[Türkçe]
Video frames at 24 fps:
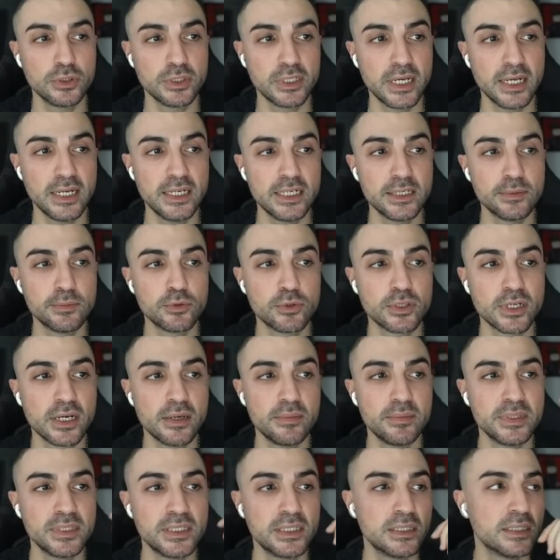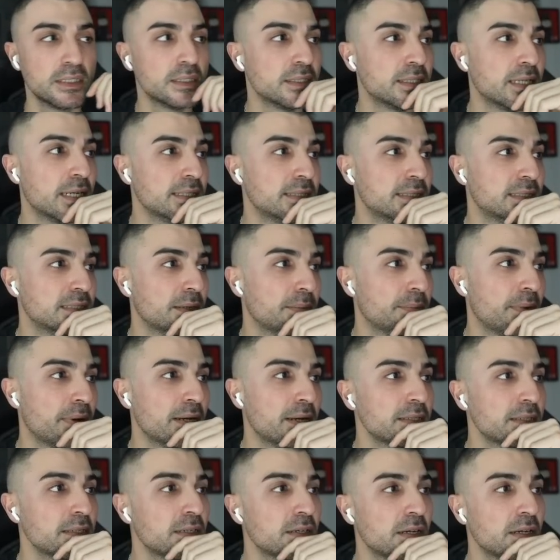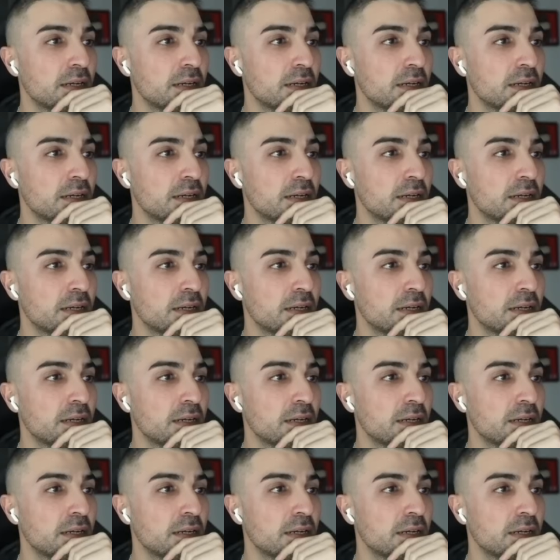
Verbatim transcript: Gelir buraya bir test yapar.